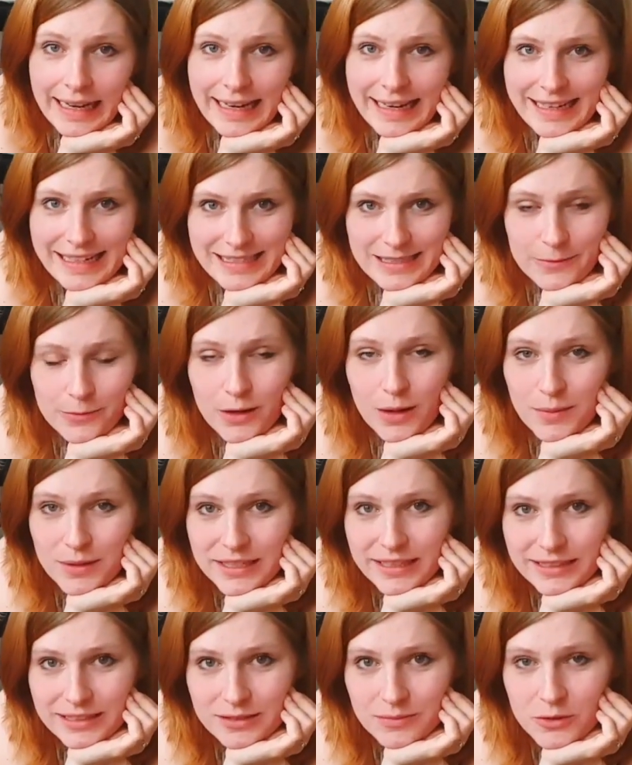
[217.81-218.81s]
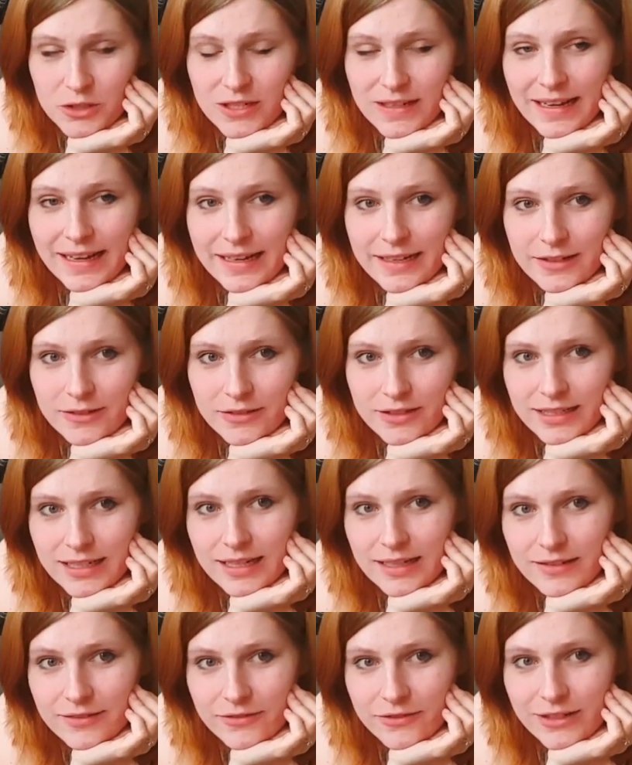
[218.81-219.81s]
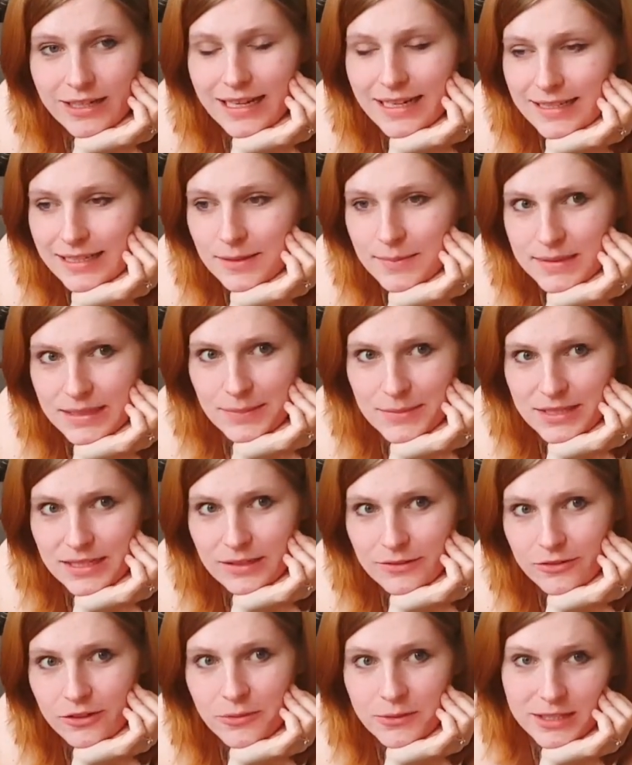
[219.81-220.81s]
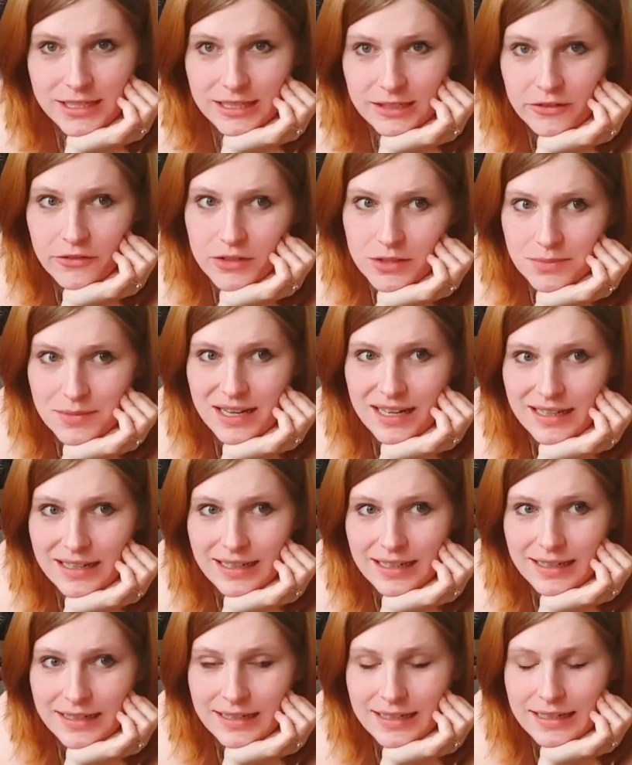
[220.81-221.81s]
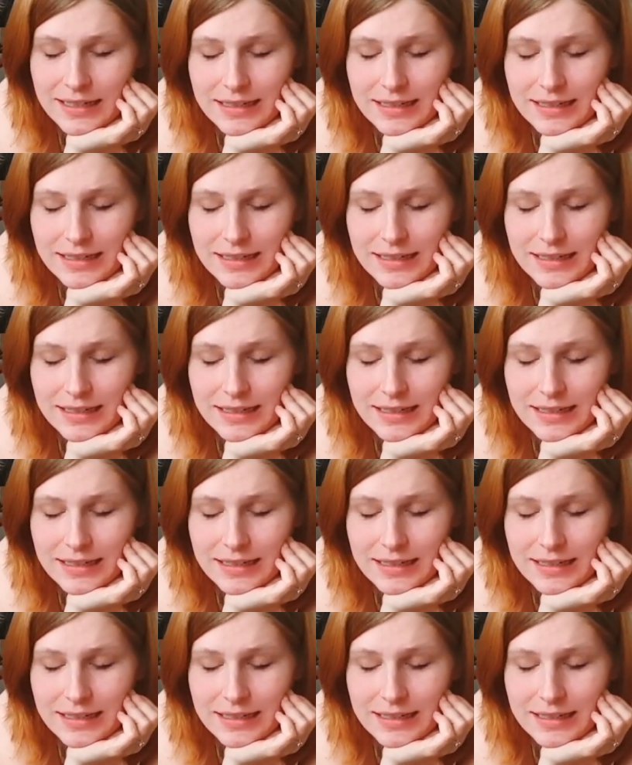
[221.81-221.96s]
nächsten Vormittag zum Schneiden und dann vielleicht am Samstagvormittag noch was machen kann.